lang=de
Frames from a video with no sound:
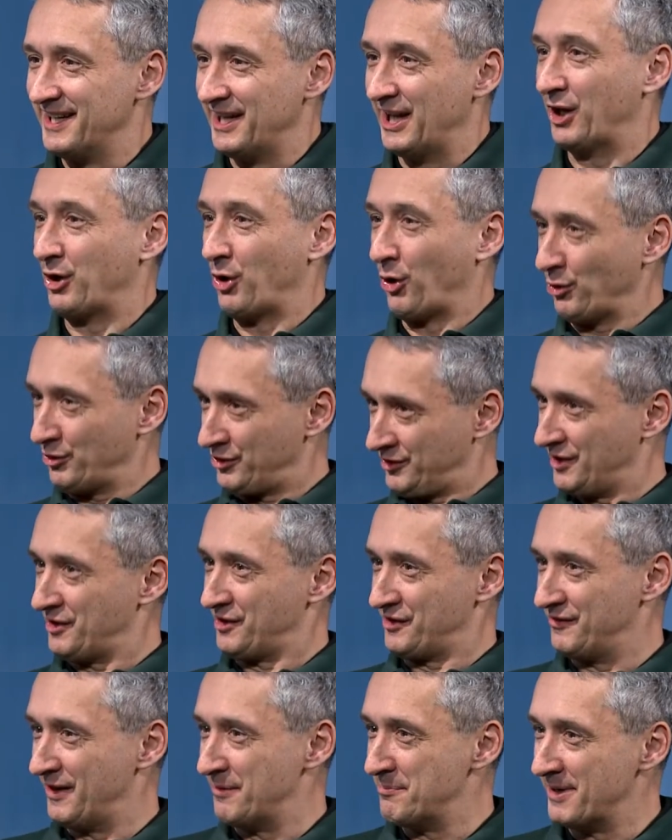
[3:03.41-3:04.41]
Er kostet
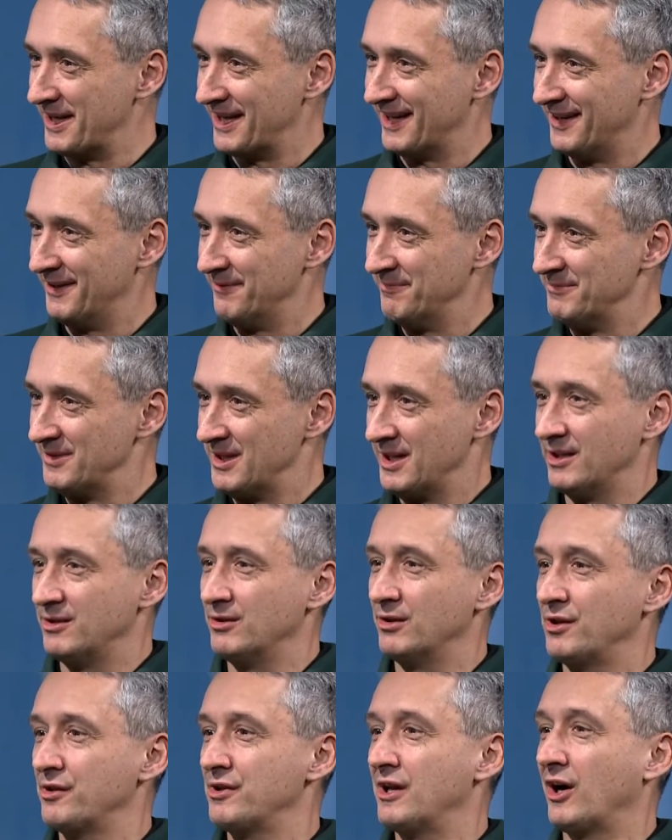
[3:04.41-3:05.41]
zwar mehr,
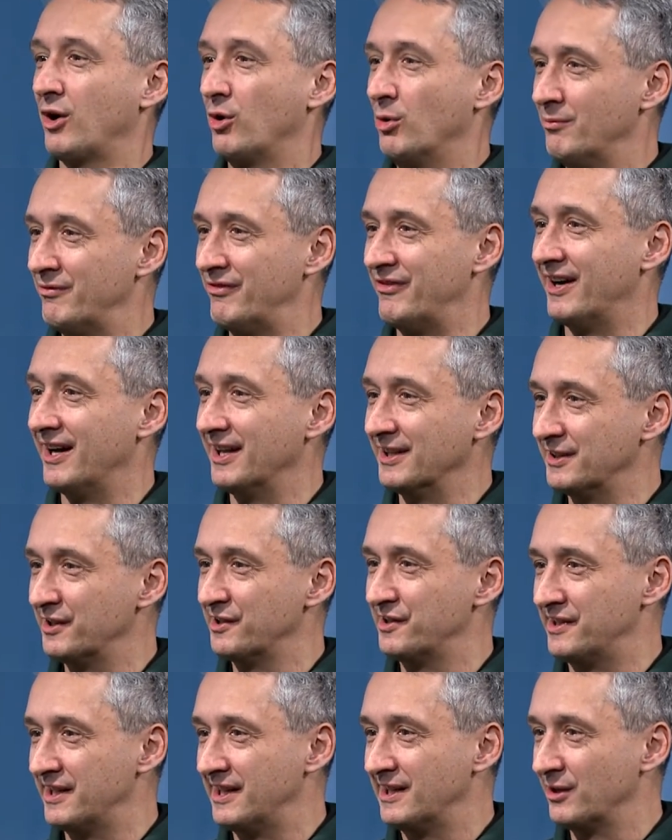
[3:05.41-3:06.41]
nur das Herumfahren,
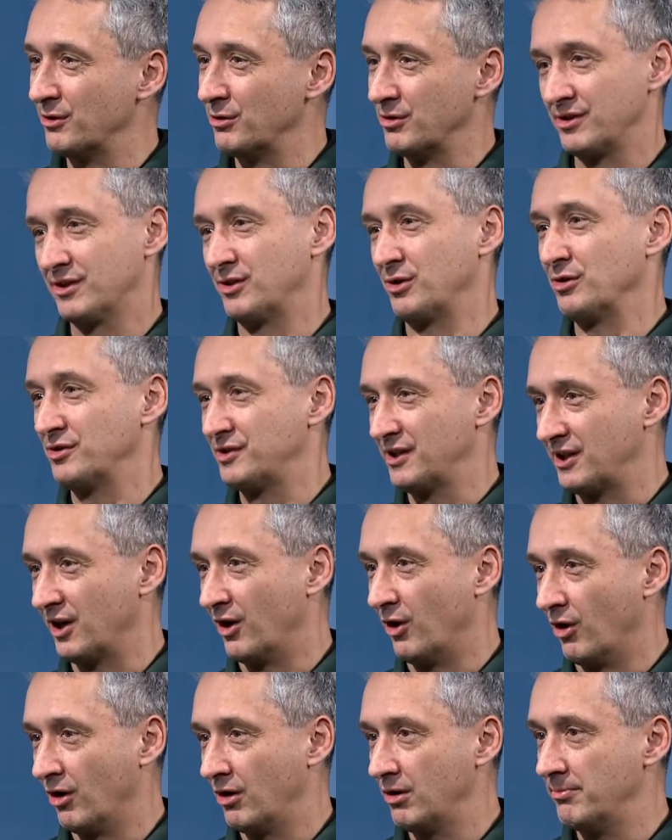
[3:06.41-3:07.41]
das Sinnlose kostet
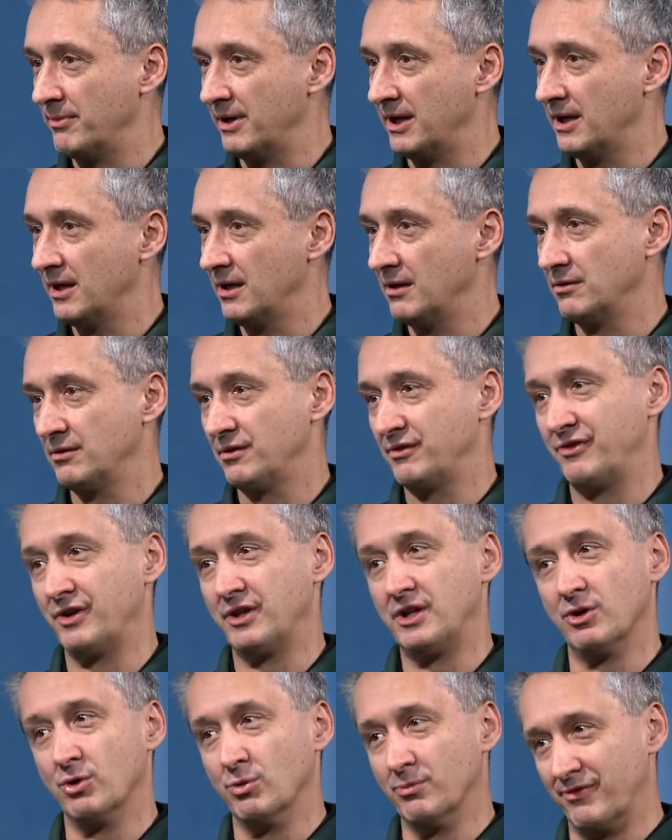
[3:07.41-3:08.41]
auch mehr und für
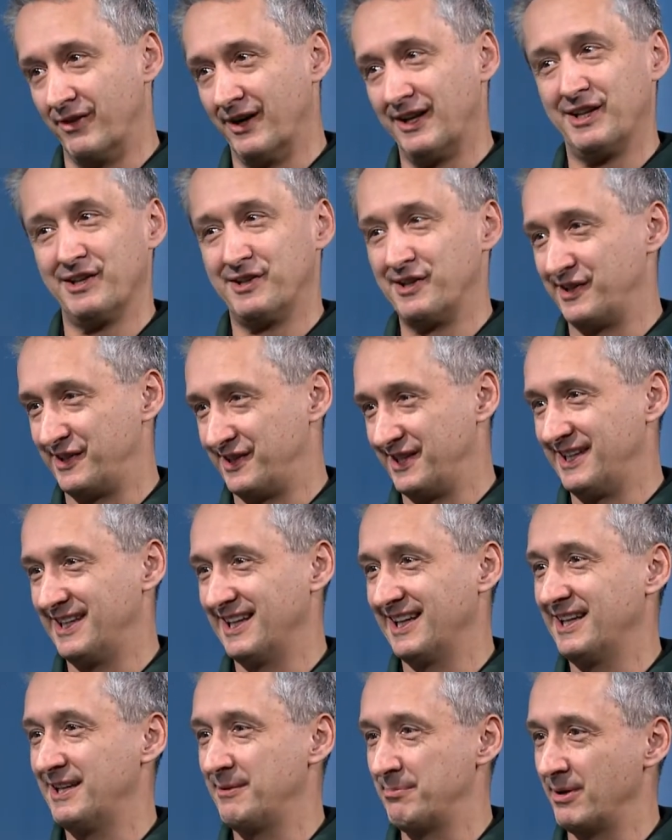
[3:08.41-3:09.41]
die Umwelt ist es
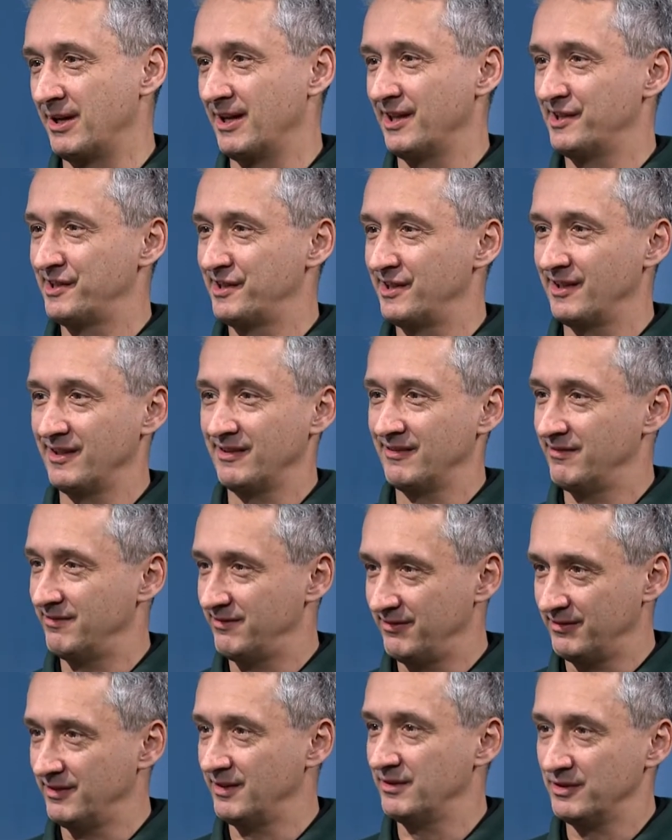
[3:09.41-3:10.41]
sicherlich besser,
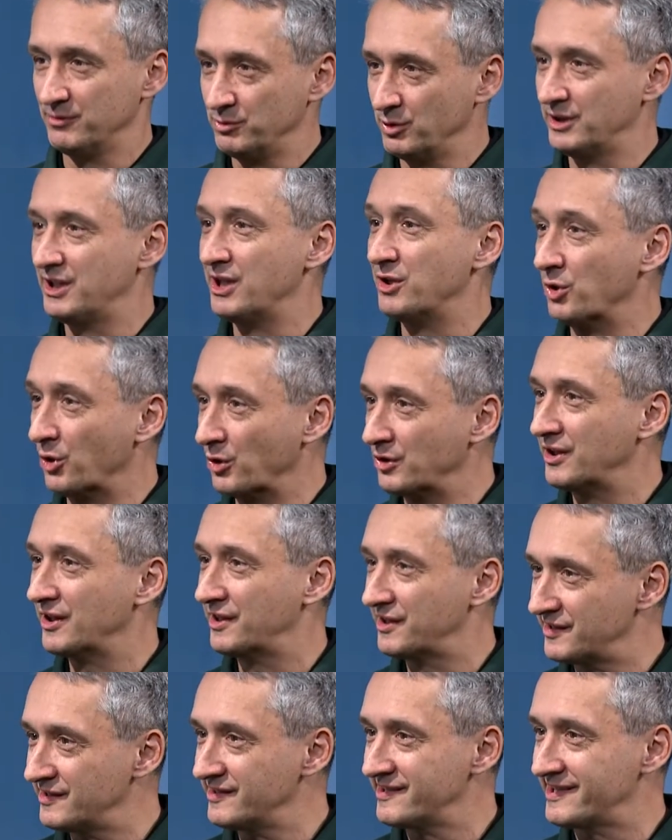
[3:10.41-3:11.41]
nur die
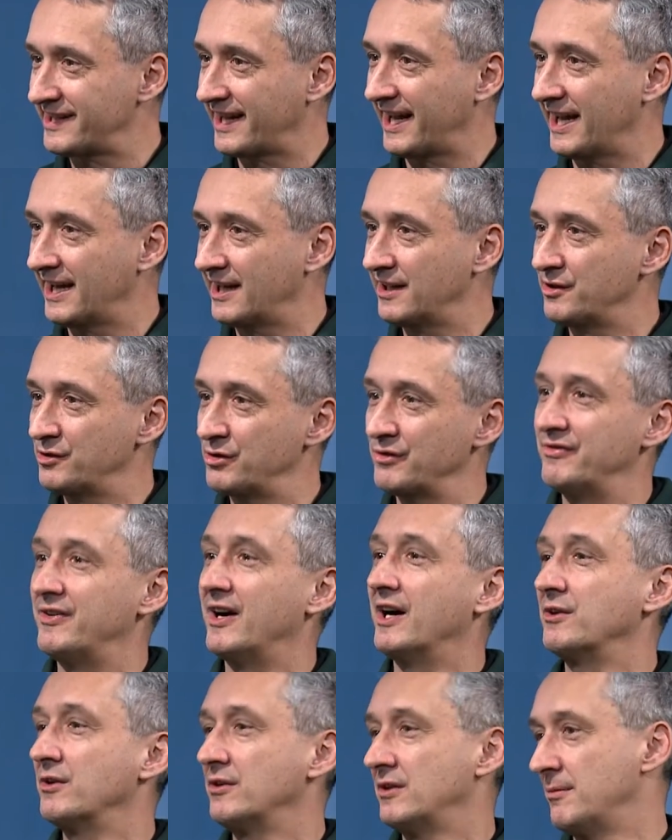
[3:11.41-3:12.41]
nötigsten Strecken zu
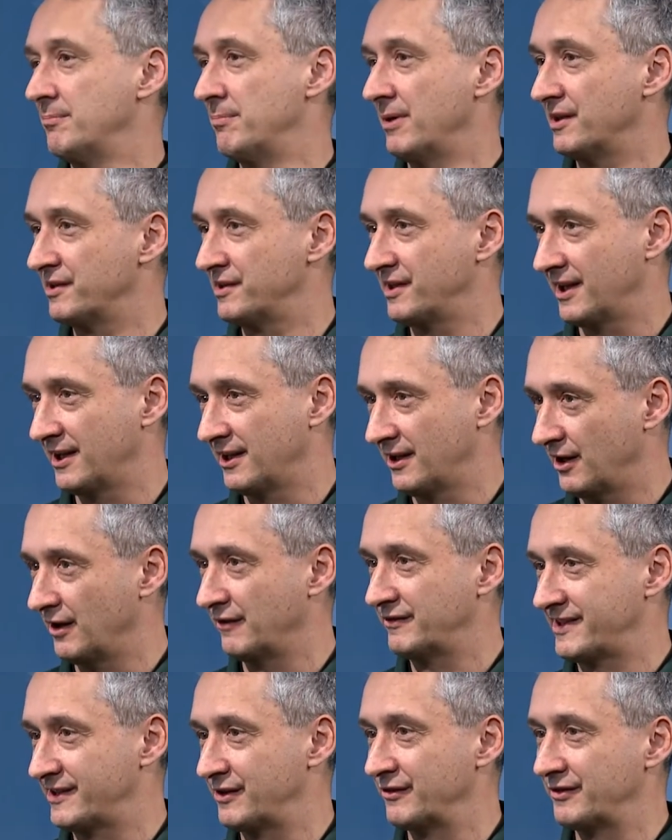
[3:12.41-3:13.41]
fahren und den besseren
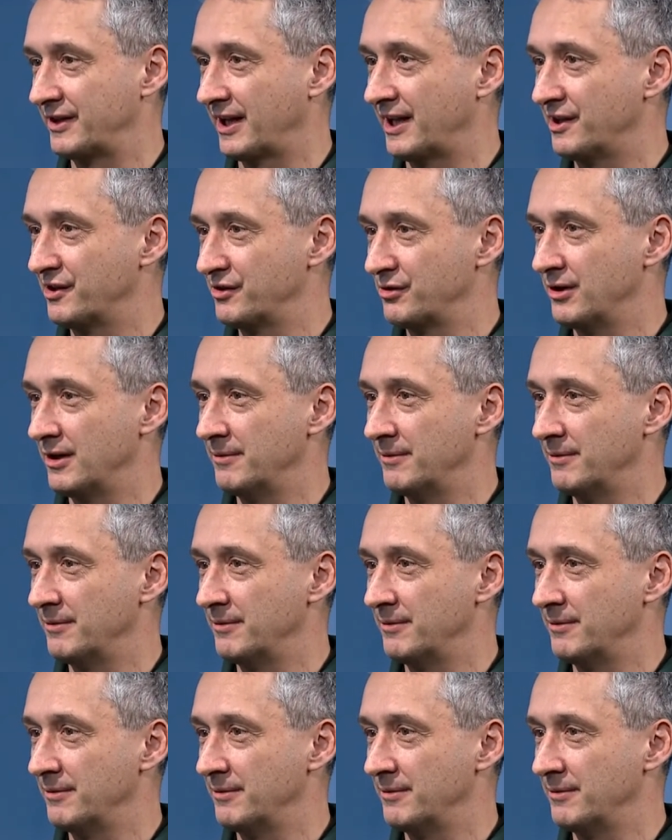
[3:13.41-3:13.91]
Kraftstoff drin zu